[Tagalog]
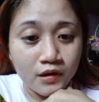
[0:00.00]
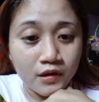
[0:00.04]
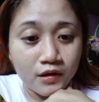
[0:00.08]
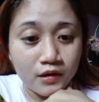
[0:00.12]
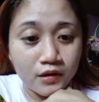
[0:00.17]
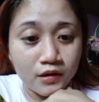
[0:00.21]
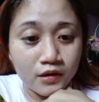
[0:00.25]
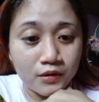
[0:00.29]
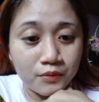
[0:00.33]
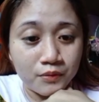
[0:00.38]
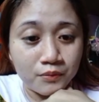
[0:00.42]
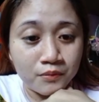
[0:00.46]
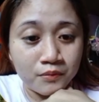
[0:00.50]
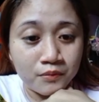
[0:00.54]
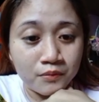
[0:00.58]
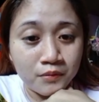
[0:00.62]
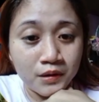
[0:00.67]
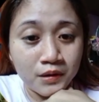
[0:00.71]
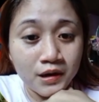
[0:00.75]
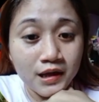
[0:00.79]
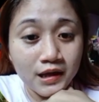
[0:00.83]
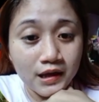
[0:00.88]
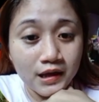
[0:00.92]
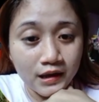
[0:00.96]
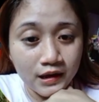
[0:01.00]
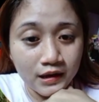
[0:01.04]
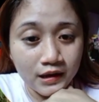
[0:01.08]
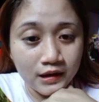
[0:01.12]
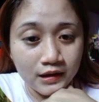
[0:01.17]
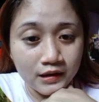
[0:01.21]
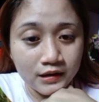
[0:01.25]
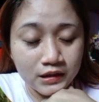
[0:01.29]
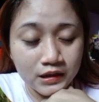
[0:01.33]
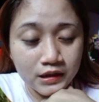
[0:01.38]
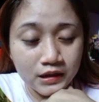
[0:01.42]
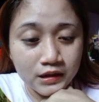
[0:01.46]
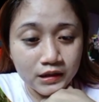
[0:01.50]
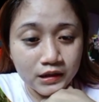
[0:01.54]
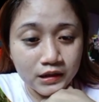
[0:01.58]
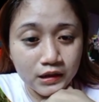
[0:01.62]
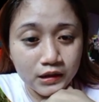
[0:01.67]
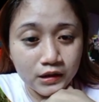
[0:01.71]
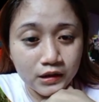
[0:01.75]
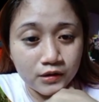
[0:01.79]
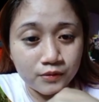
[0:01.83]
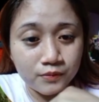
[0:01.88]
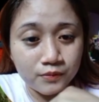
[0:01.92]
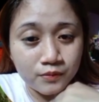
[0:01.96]
um, malaking
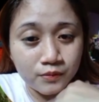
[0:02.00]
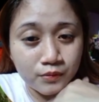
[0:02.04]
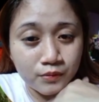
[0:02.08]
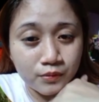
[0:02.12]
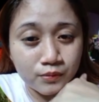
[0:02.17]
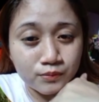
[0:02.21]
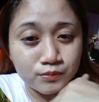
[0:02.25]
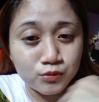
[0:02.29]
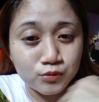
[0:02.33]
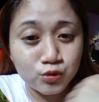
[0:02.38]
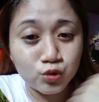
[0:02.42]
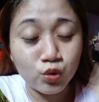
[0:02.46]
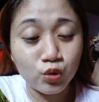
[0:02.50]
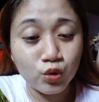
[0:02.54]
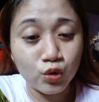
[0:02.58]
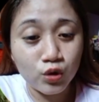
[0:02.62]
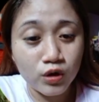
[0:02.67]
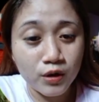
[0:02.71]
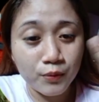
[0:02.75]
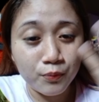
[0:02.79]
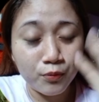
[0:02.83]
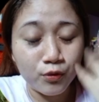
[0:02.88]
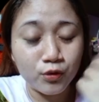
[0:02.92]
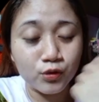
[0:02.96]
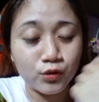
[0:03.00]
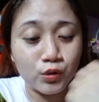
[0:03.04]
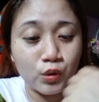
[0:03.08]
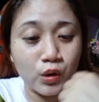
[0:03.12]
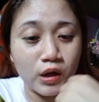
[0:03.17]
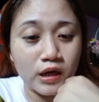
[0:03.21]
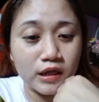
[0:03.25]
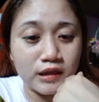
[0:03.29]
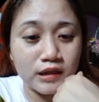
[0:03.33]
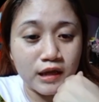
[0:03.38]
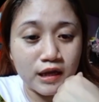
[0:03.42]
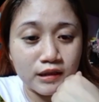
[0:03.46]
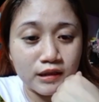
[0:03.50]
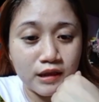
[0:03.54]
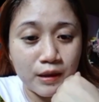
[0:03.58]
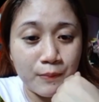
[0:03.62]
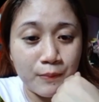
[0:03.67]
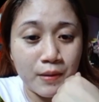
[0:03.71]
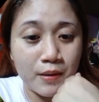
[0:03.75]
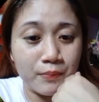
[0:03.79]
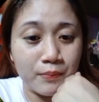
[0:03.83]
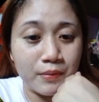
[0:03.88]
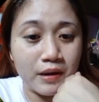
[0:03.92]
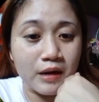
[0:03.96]
um, tulong na po ito kay tatay
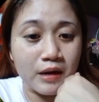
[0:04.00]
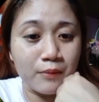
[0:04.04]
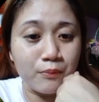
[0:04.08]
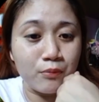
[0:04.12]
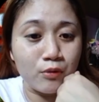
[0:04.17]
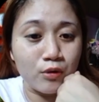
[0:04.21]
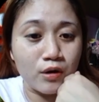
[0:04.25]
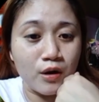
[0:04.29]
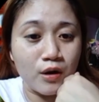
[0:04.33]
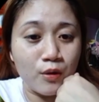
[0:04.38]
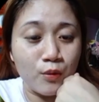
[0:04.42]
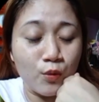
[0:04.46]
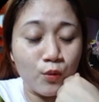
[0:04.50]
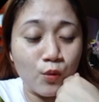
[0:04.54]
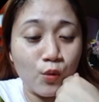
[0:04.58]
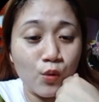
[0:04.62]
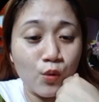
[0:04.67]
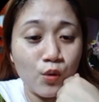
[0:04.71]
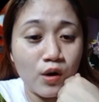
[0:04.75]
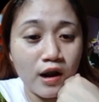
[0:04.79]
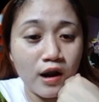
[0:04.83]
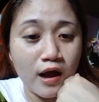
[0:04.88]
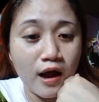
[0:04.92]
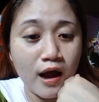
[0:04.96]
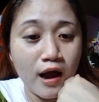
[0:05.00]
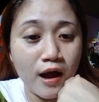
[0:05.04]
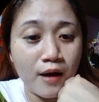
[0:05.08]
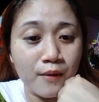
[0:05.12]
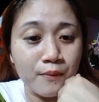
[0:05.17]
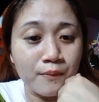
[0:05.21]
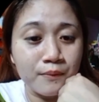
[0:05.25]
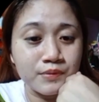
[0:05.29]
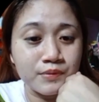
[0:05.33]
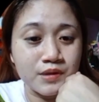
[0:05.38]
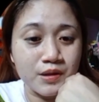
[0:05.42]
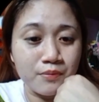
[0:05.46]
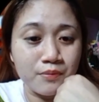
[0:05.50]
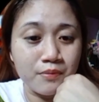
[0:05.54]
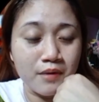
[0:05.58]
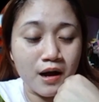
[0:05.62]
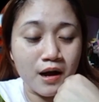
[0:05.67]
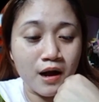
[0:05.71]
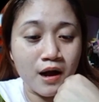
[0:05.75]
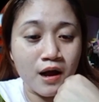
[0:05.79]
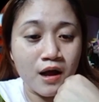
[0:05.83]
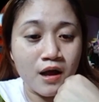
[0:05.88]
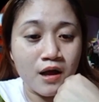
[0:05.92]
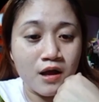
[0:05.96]
pangbili po ng ulam, 'di
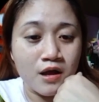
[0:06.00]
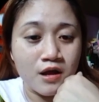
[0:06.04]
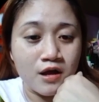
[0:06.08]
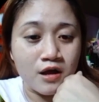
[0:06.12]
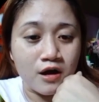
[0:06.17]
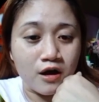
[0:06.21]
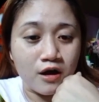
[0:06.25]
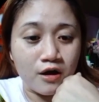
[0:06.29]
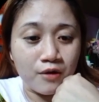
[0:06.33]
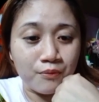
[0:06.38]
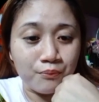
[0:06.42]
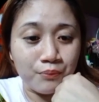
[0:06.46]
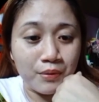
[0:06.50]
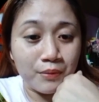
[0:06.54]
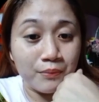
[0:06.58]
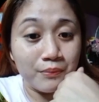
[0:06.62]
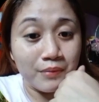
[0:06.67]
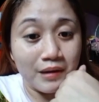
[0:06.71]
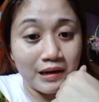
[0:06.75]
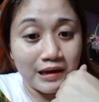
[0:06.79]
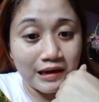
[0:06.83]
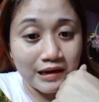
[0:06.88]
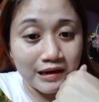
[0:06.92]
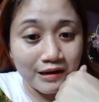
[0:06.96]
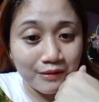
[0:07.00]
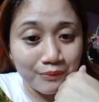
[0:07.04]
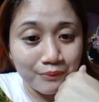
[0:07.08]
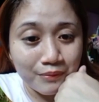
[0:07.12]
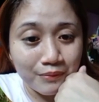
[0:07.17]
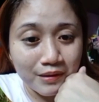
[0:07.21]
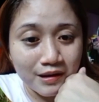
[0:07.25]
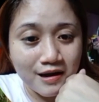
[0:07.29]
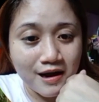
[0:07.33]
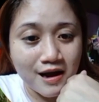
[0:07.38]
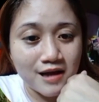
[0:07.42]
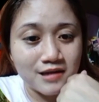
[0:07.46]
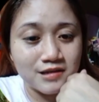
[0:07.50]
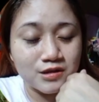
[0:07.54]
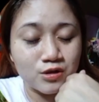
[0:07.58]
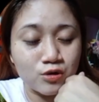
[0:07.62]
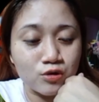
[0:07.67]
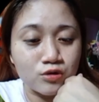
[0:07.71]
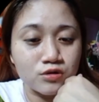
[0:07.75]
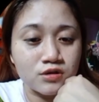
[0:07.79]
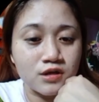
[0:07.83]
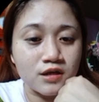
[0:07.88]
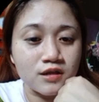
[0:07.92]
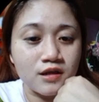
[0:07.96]
ba? um, pambili ng bigas.
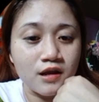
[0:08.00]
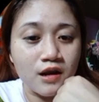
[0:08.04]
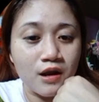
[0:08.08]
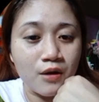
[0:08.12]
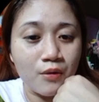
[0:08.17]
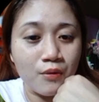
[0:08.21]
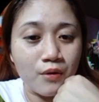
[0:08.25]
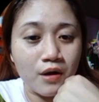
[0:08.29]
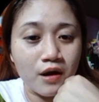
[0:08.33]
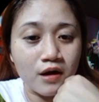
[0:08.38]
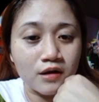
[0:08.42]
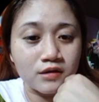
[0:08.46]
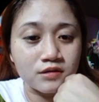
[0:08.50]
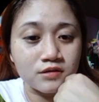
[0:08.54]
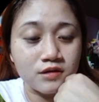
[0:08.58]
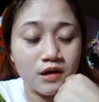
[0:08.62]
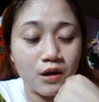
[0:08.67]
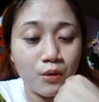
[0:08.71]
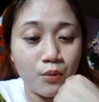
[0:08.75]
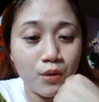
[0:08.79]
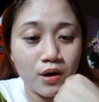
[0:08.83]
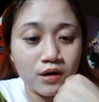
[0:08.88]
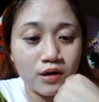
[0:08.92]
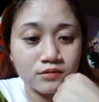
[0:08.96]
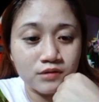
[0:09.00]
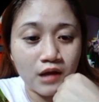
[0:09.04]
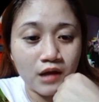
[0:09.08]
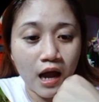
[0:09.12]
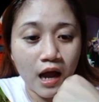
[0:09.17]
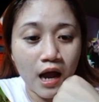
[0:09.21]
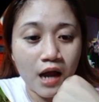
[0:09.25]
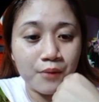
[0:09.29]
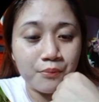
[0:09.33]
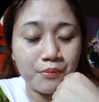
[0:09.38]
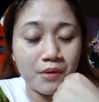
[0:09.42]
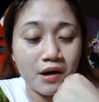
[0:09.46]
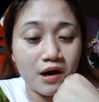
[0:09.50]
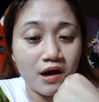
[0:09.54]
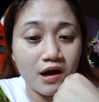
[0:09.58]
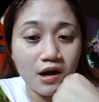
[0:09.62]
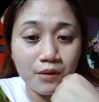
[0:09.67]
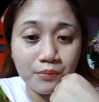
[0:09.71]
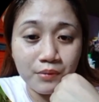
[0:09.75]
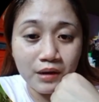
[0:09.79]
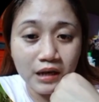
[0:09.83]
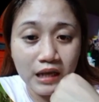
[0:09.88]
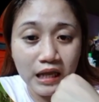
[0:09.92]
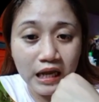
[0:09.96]
So, sa dalaw, uh, dalawang daan,
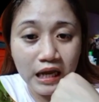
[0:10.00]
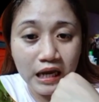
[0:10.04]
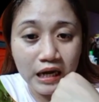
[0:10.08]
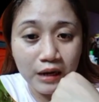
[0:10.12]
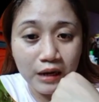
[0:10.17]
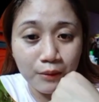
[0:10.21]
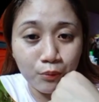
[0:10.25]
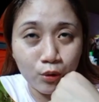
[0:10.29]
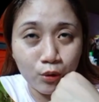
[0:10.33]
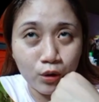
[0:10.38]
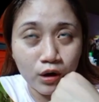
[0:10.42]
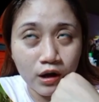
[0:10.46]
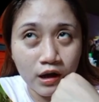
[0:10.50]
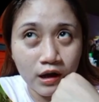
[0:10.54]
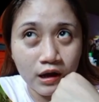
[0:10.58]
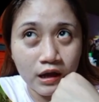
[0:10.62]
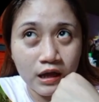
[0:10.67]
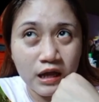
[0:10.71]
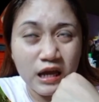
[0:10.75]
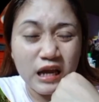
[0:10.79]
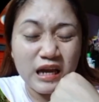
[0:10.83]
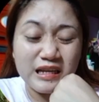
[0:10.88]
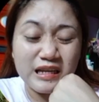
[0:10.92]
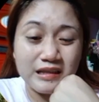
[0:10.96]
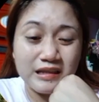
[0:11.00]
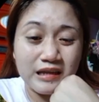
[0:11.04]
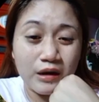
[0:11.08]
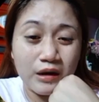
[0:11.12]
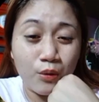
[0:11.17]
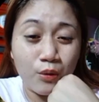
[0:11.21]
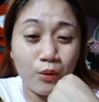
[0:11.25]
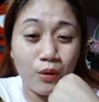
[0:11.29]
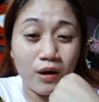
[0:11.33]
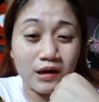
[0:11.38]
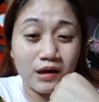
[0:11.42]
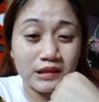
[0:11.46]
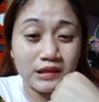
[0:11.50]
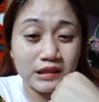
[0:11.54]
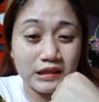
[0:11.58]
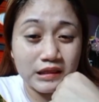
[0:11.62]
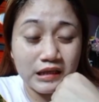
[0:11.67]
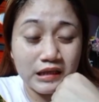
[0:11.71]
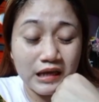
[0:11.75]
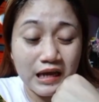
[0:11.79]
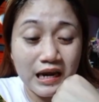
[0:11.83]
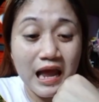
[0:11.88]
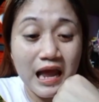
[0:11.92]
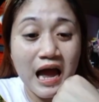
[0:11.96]
makakabili ka na po ng dalawa
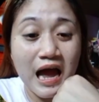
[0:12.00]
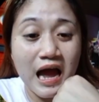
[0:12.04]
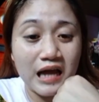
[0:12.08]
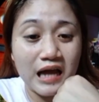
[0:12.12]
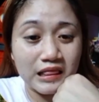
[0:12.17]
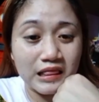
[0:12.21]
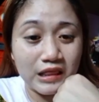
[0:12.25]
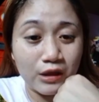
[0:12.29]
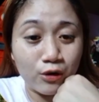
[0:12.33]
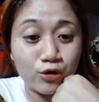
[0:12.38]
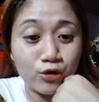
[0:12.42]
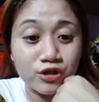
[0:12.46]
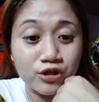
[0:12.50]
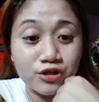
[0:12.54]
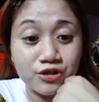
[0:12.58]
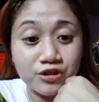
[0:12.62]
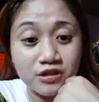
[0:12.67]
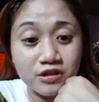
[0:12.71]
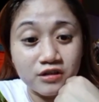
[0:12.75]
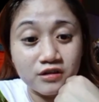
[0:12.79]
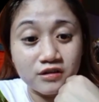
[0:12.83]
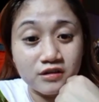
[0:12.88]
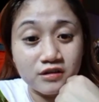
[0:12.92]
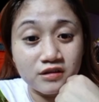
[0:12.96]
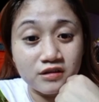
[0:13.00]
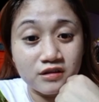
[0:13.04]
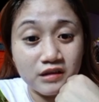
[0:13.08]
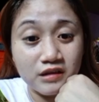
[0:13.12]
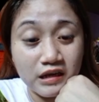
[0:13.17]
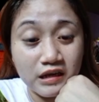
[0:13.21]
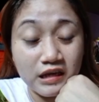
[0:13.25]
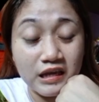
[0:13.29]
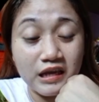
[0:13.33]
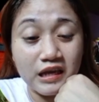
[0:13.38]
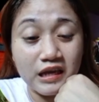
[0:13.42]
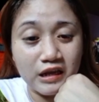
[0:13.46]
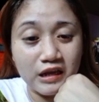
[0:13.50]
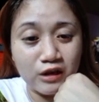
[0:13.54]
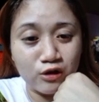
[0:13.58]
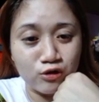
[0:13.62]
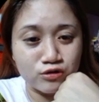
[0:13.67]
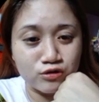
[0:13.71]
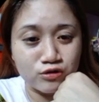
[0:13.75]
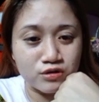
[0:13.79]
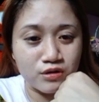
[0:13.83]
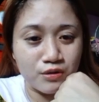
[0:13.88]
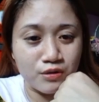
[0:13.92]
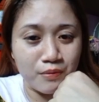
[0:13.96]
kalahati or 3
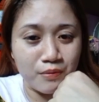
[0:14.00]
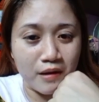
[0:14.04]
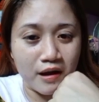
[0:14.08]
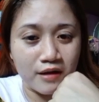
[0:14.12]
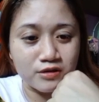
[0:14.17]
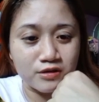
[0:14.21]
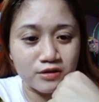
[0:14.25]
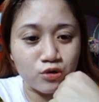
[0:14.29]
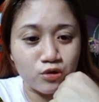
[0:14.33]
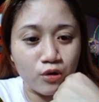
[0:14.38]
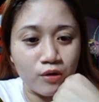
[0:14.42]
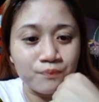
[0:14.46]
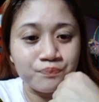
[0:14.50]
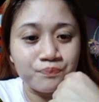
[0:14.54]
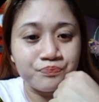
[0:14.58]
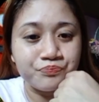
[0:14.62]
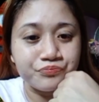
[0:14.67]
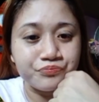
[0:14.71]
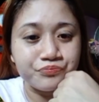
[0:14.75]
kilos, di ba? So,